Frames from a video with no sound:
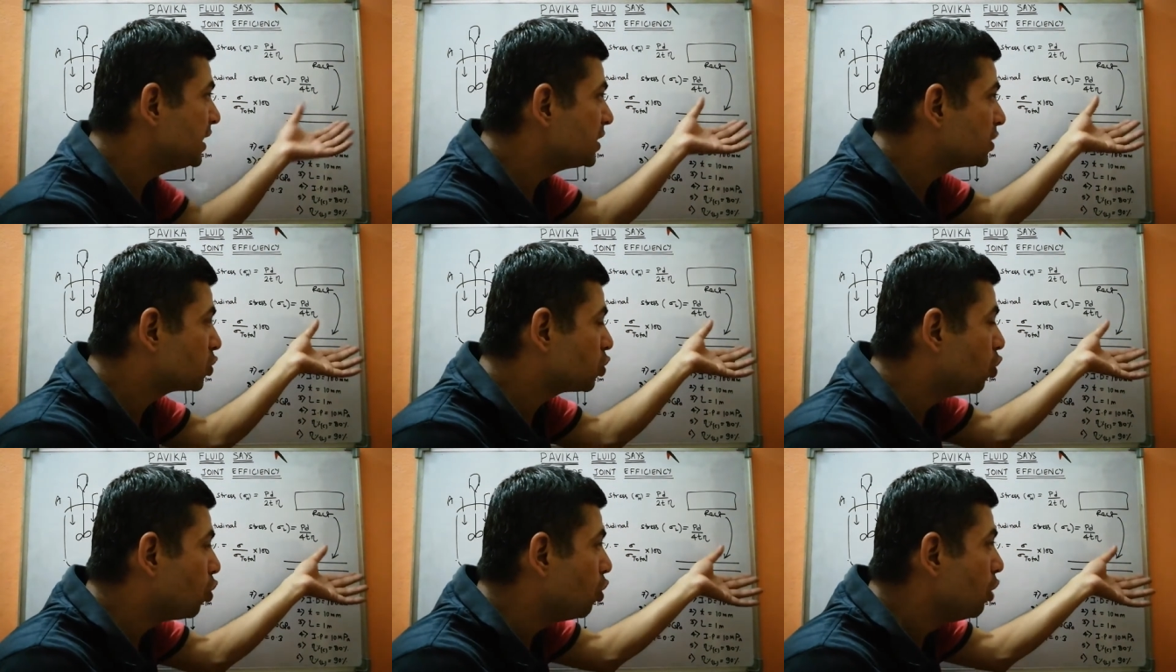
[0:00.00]

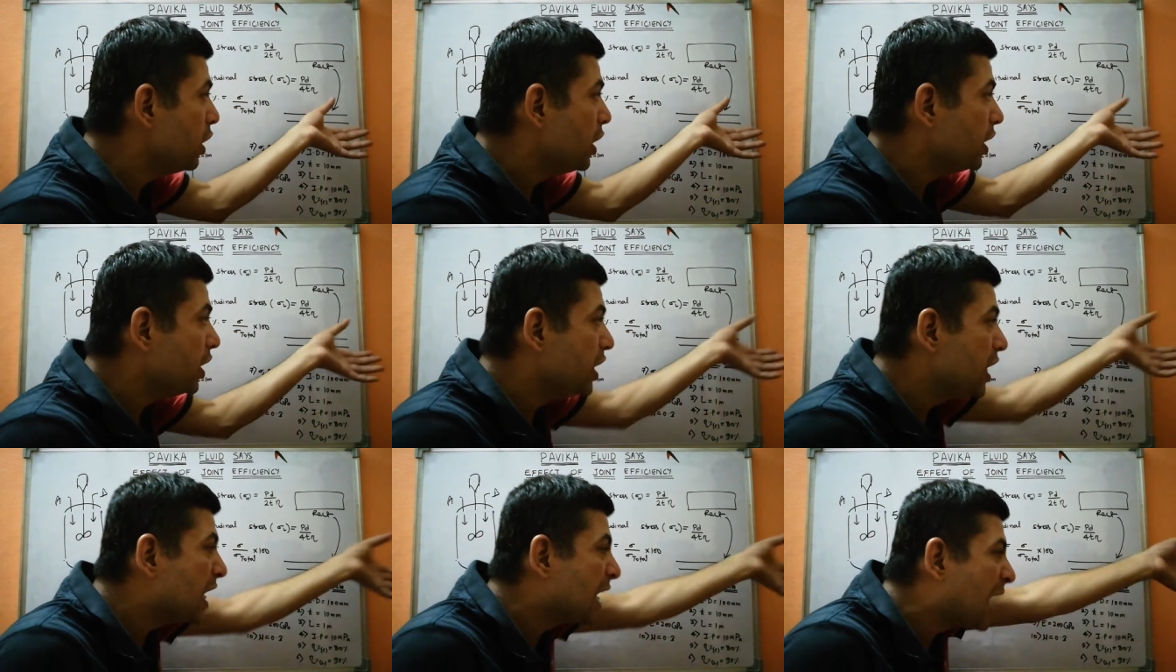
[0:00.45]
इसको
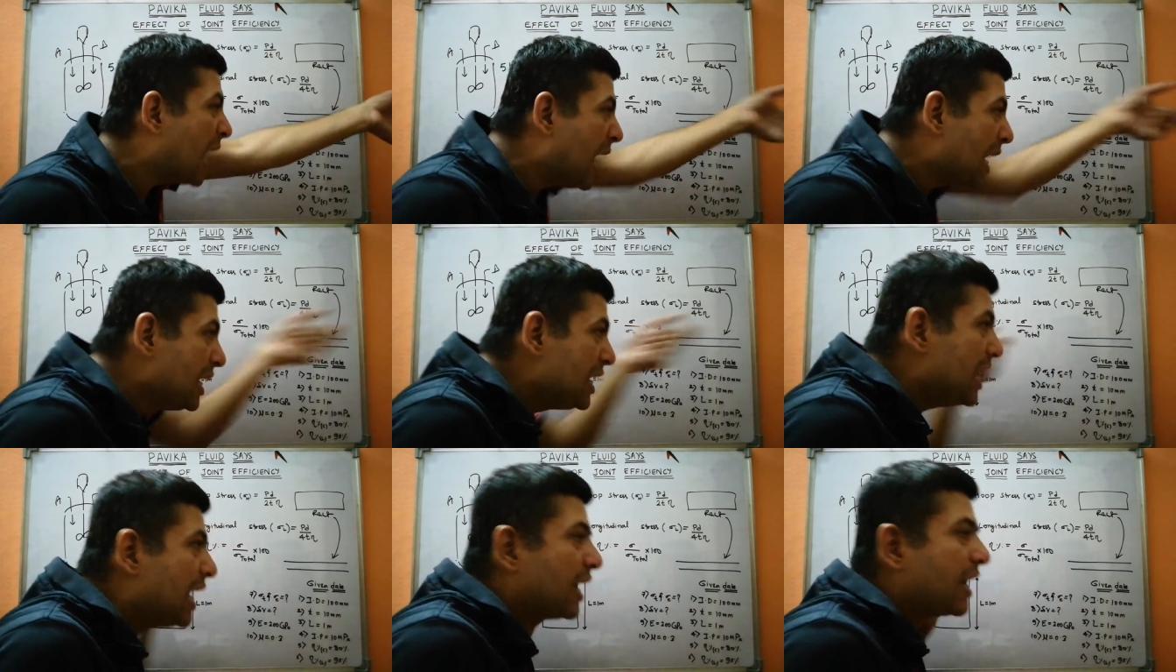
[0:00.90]

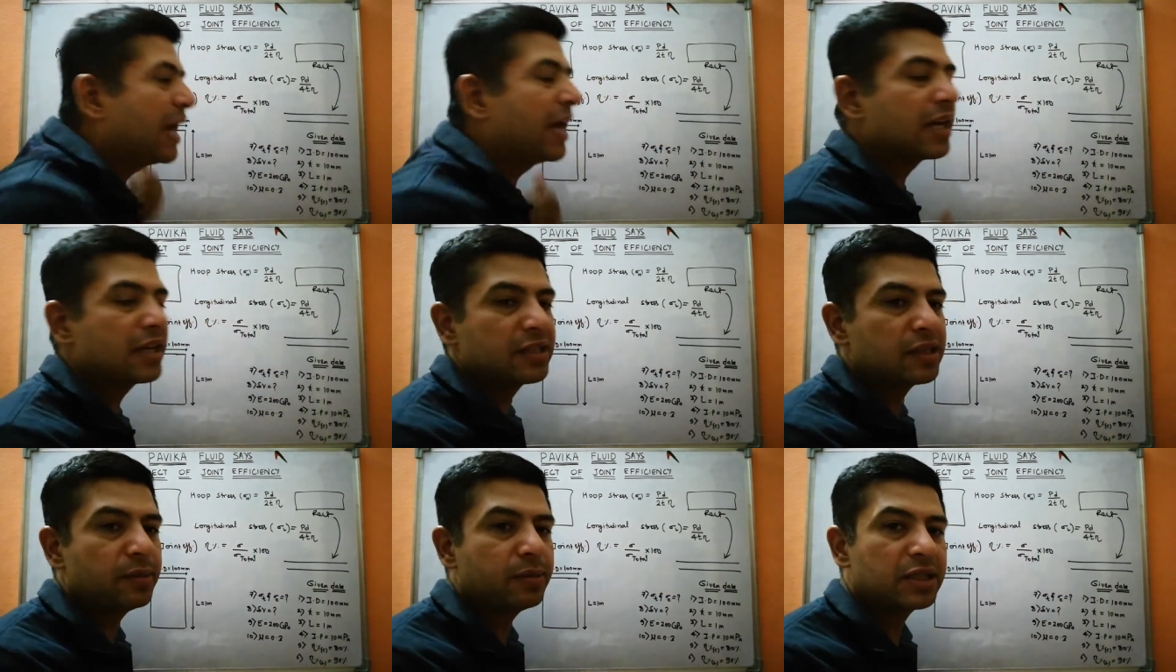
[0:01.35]
निकाल लिया गया है
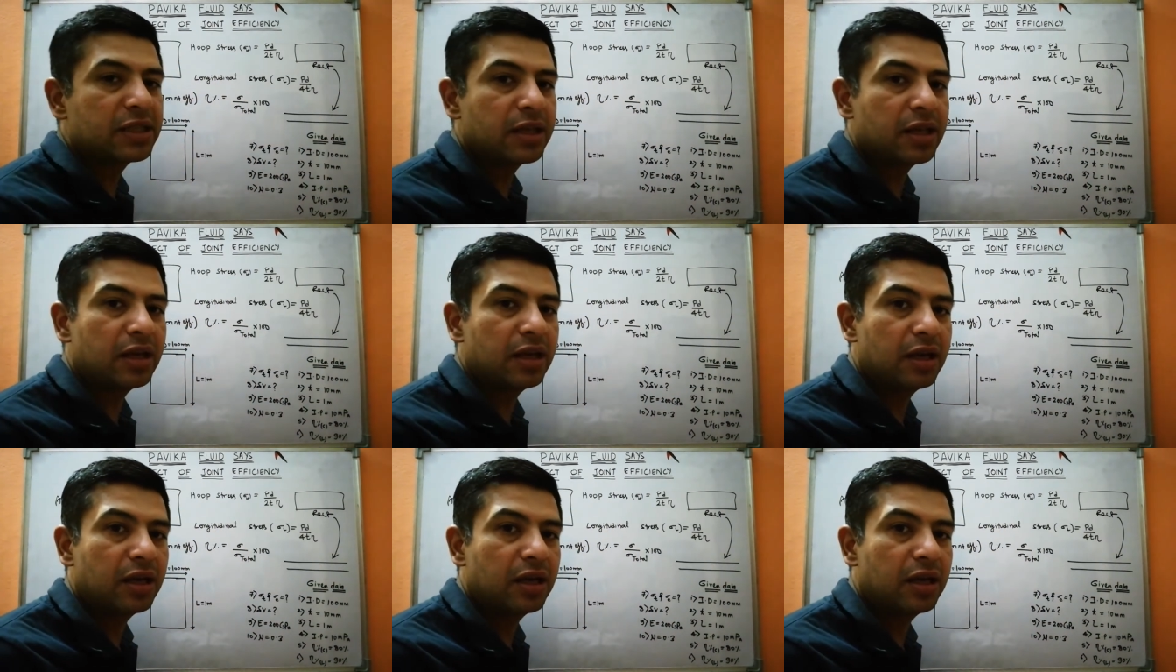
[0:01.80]
किसी में से